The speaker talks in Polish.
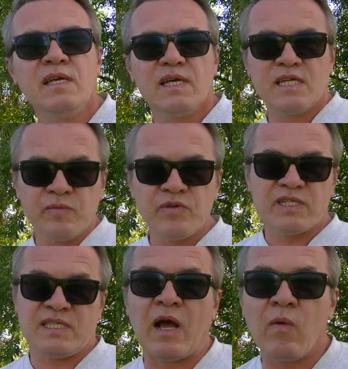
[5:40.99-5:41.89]
Raz była
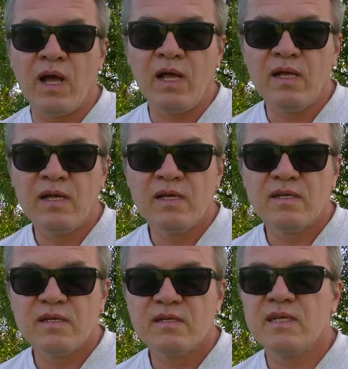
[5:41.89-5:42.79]
stała
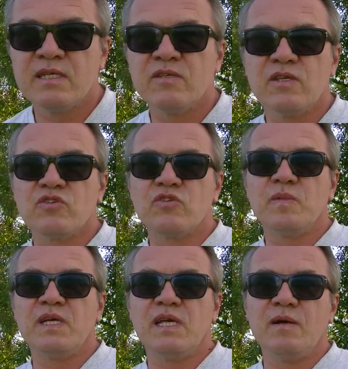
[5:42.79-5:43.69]
e, rezonans
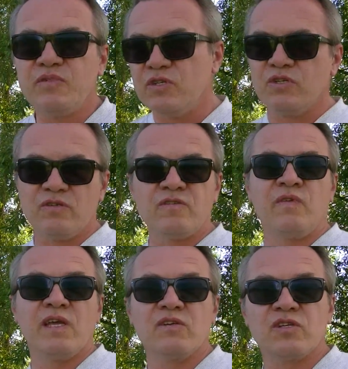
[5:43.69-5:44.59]
Schumana, a później się on
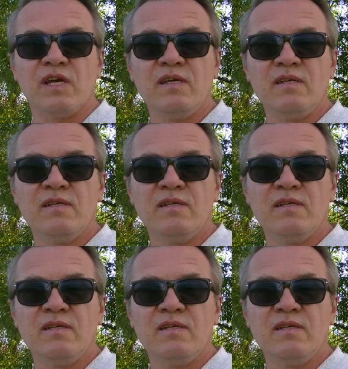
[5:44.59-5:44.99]
zwiększa.